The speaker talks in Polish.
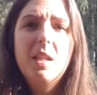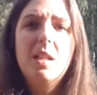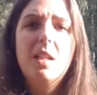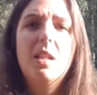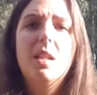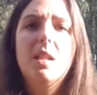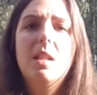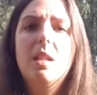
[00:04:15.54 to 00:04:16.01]

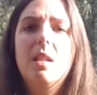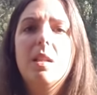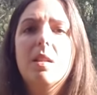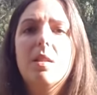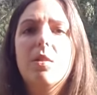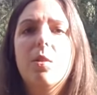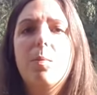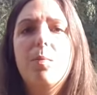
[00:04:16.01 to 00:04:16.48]
i
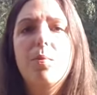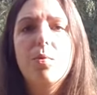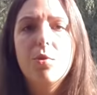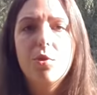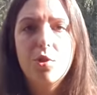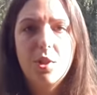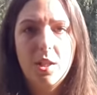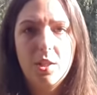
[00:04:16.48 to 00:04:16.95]

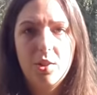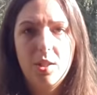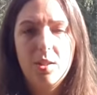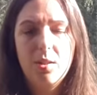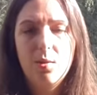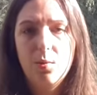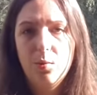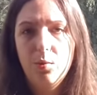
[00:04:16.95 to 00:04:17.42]
dopuszczać
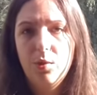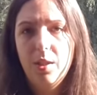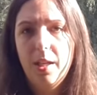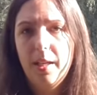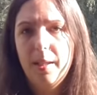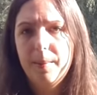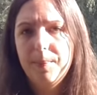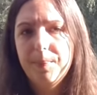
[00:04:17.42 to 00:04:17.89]
te
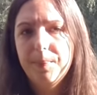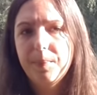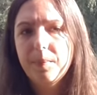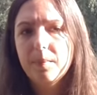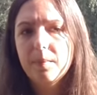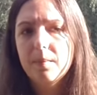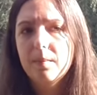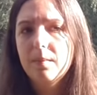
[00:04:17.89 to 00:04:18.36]
cuda
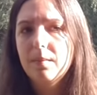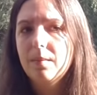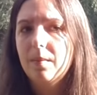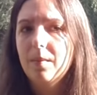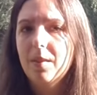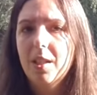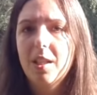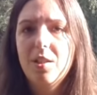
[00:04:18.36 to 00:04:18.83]

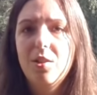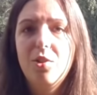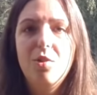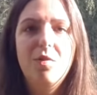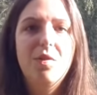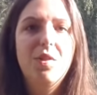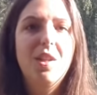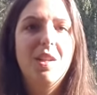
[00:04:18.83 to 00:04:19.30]
te
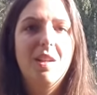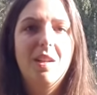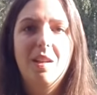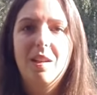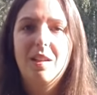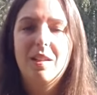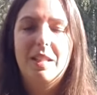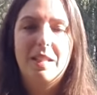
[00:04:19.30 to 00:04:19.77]

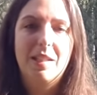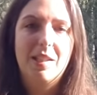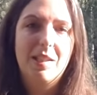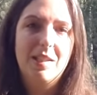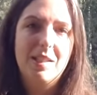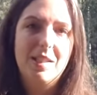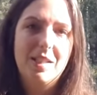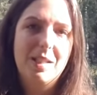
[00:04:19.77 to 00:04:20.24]
dziwne
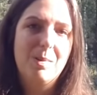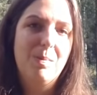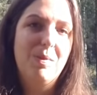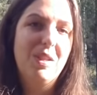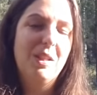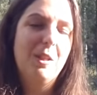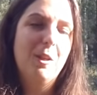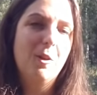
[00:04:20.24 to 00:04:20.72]
e,
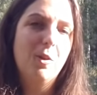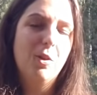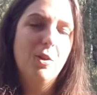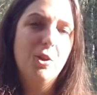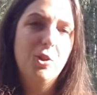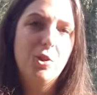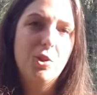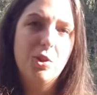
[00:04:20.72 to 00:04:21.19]
zbiegi
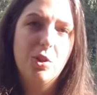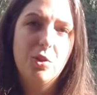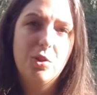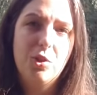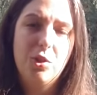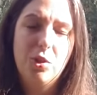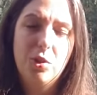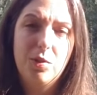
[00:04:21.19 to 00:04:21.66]

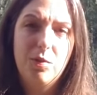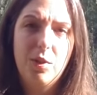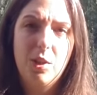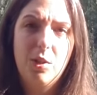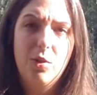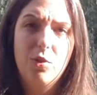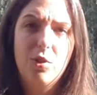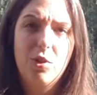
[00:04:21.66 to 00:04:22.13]
okoliczności do
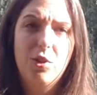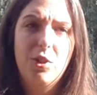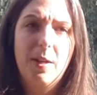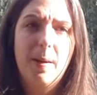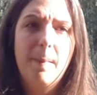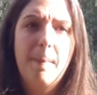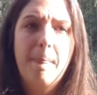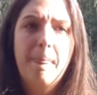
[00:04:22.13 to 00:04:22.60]
swojego
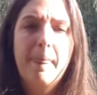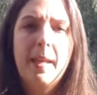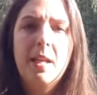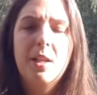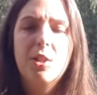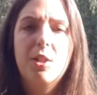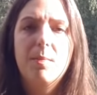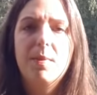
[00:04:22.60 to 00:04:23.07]
życia,
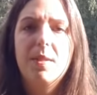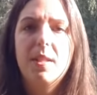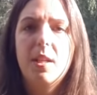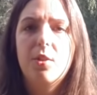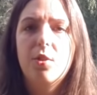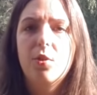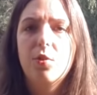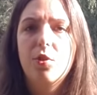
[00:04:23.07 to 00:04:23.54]
żeby
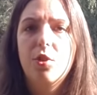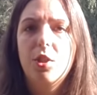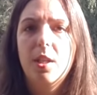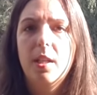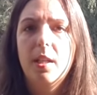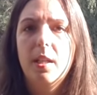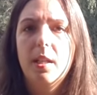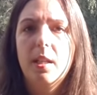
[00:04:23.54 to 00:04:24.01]
zacząć
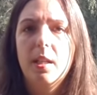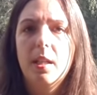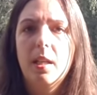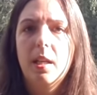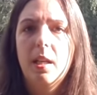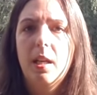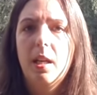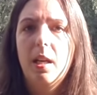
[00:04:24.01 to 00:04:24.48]
je,
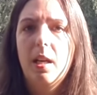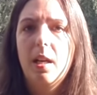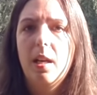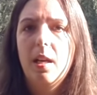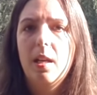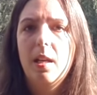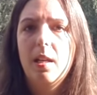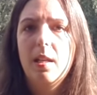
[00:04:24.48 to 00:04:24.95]

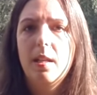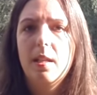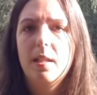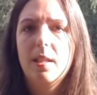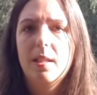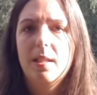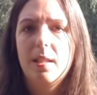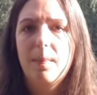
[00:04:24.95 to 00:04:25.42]

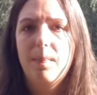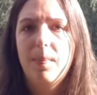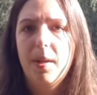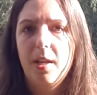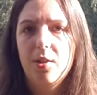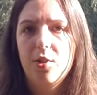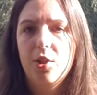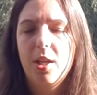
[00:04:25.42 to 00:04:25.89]
e, je
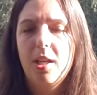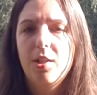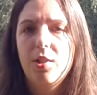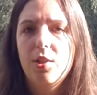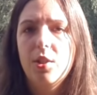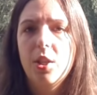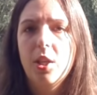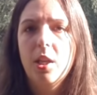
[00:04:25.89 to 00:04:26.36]

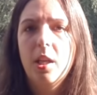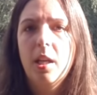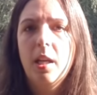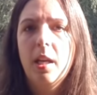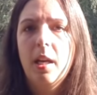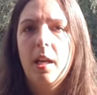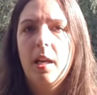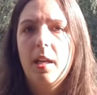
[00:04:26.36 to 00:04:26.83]
zapraszać.
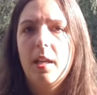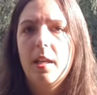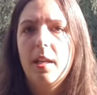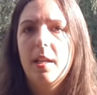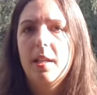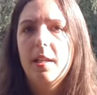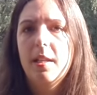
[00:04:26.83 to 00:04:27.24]
E,